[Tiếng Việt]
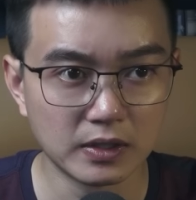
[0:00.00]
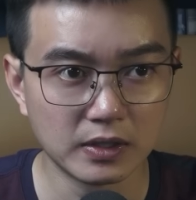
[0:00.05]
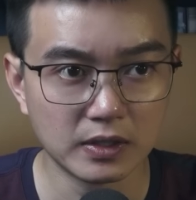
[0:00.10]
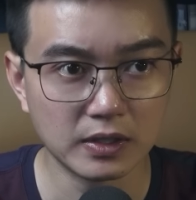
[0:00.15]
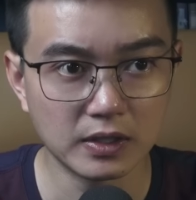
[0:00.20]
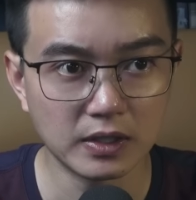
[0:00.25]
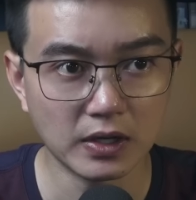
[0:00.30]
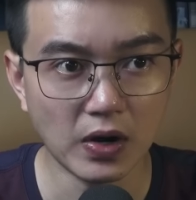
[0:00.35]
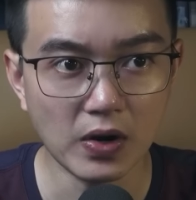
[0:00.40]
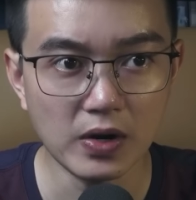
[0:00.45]

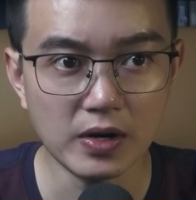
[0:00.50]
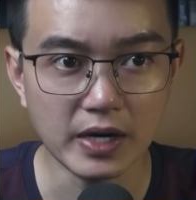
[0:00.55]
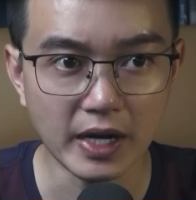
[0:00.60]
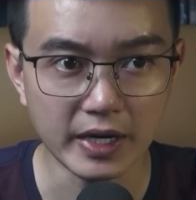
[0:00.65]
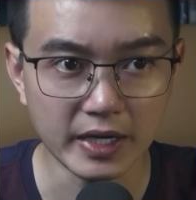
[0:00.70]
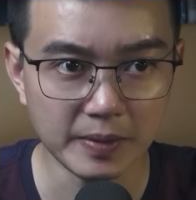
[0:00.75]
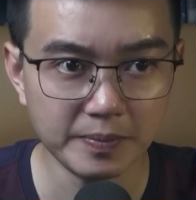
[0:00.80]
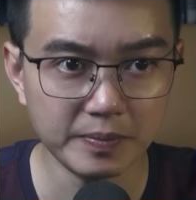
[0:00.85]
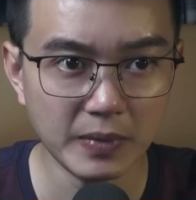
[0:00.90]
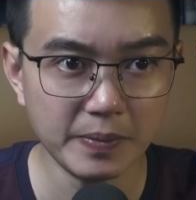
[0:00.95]
nó lại
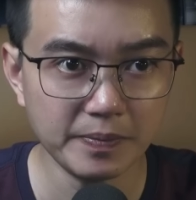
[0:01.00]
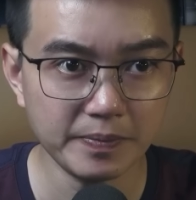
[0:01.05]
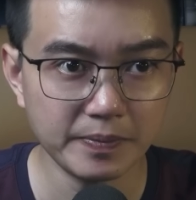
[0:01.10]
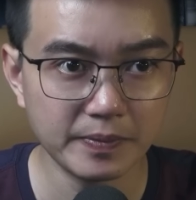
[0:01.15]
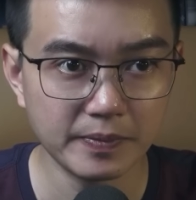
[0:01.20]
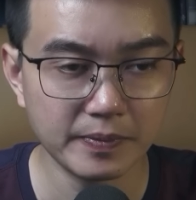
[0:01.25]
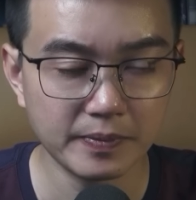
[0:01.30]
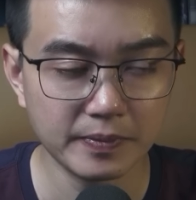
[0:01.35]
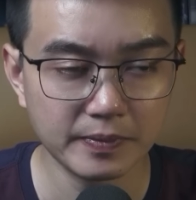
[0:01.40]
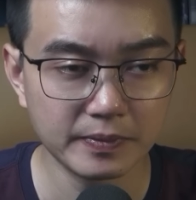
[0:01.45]
lắp bắp.
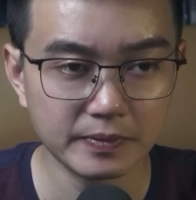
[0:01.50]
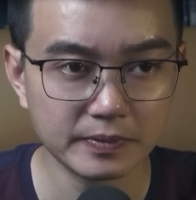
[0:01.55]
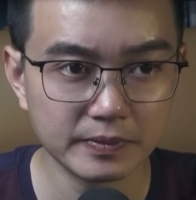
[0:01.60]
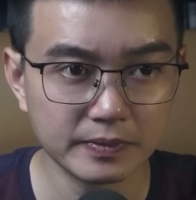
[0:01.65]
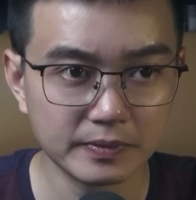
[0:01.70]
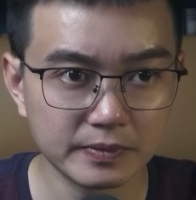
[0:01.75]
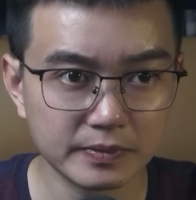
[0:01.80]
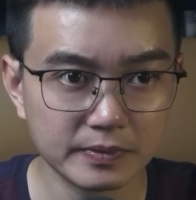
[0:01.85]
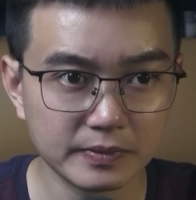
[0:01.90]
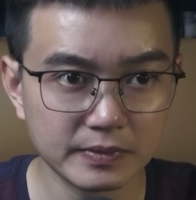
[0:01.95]

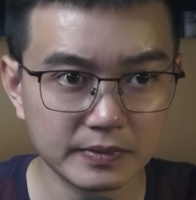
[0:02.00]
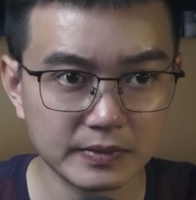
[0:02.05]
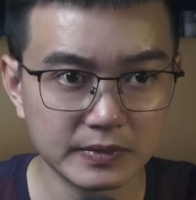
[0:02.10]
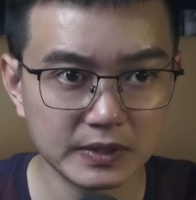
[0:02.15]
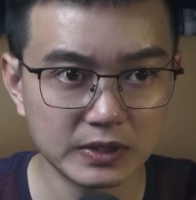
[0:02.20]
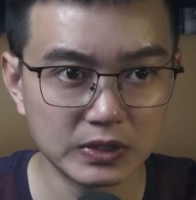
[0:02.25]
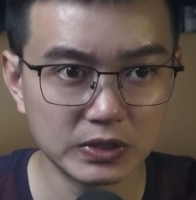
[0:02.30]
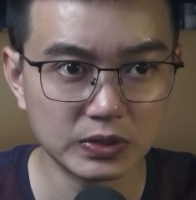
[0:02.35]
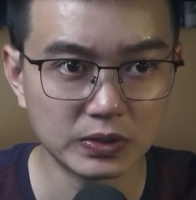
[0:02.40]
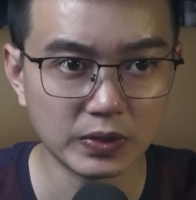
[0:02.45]

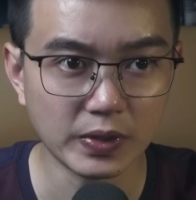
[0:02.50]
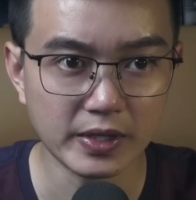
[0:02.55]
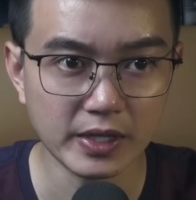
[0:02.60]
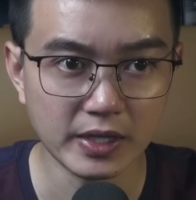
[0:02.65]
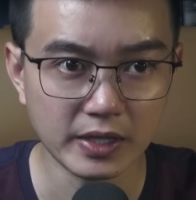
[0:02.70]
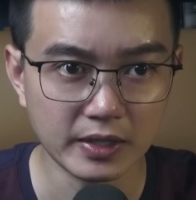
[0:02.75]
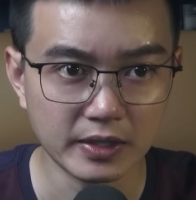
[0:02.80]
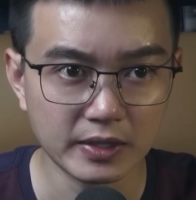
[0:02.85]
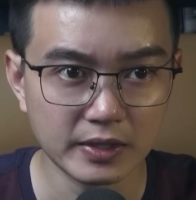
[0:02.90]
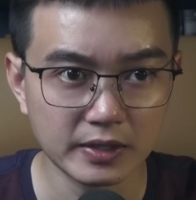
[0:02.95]
Tuy
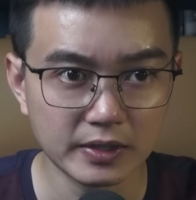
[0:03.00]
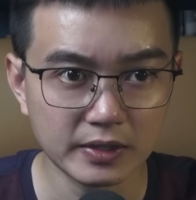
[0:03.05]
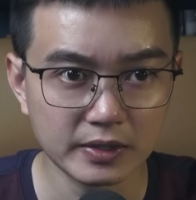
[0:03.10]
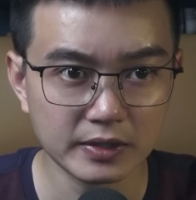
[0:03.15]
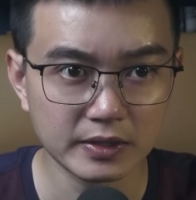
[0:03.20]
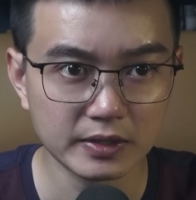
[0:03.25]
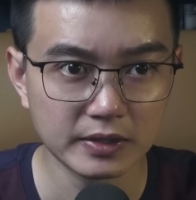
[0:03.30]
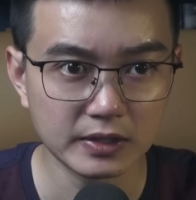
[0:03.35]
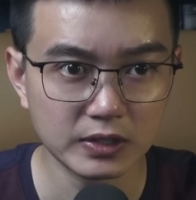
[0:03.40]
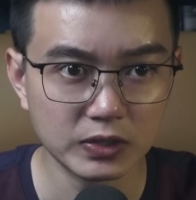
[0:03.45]
nhiên,
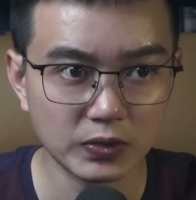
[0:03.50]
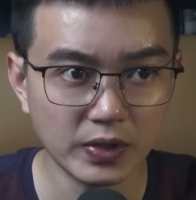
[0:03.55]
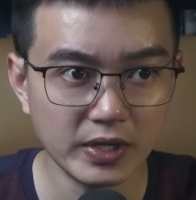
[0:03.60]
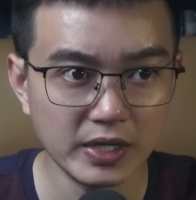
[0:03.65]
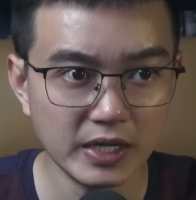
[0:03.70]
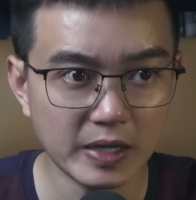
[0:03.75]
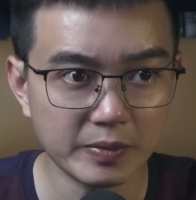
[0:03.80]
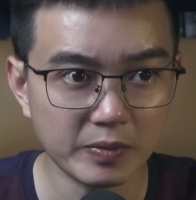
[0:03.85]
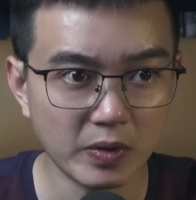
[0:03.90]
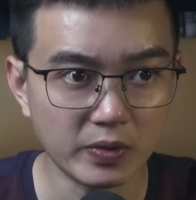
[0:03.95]
Thúy
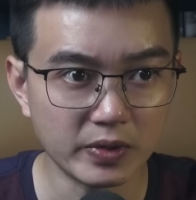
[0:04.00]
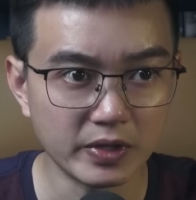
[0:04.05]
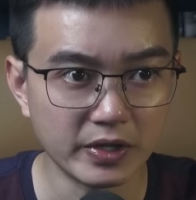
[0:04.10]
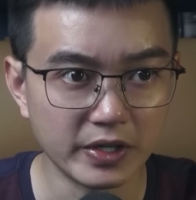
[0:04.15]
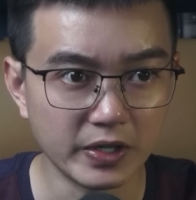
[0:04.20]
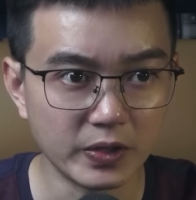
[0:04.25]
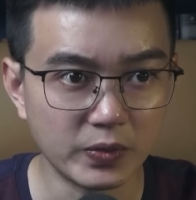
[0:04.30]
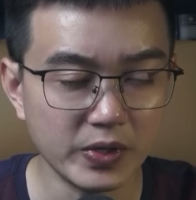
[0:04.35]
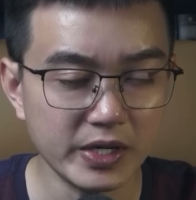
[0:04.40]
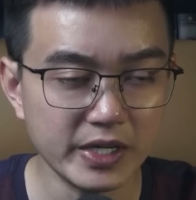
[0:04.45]
là một người
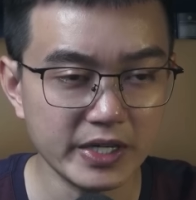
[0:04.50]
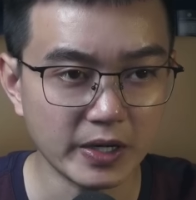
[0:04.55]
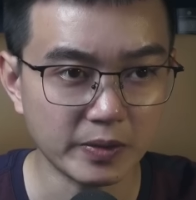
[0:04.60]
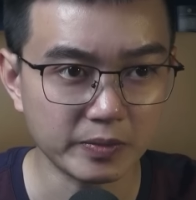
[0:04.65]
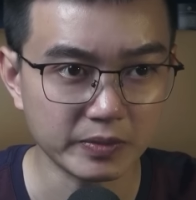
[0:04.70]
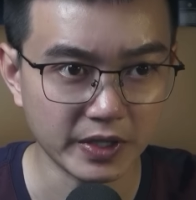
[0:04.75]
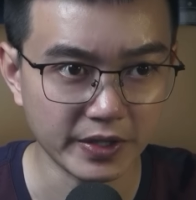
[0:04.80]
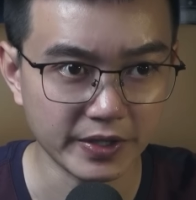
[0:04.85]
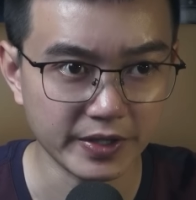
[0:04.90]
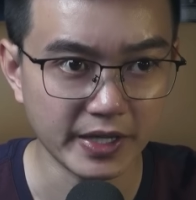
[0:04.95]
quý trọng
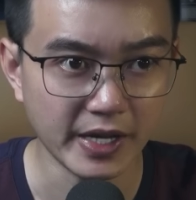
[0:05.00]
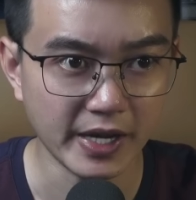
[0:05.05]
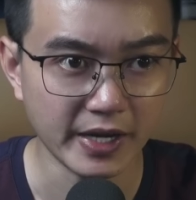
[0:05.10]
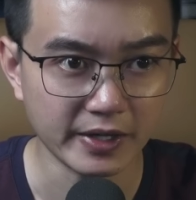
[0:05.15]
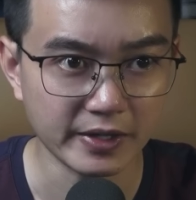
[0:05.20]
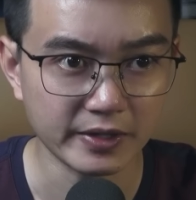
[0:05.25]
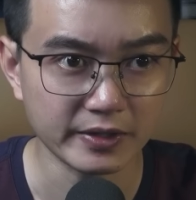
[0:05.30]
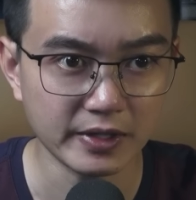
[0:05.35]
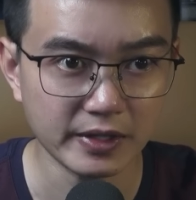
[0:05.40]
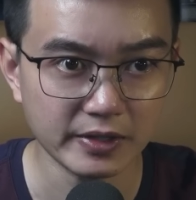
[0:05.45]
thời gian
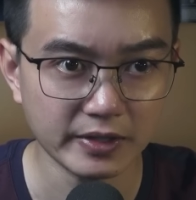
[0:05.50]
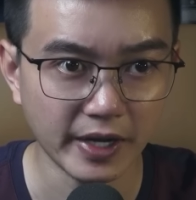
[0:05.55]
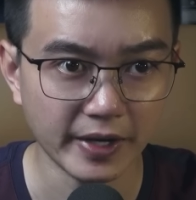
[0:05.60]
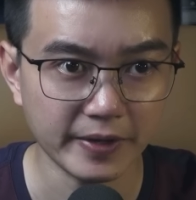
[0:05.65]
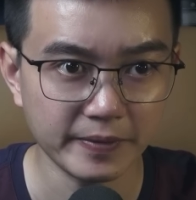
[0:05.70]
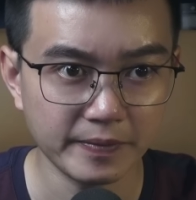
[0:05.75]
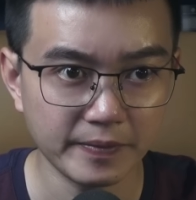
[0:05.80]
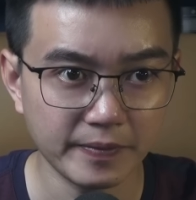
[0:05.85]
hơn tất thảy.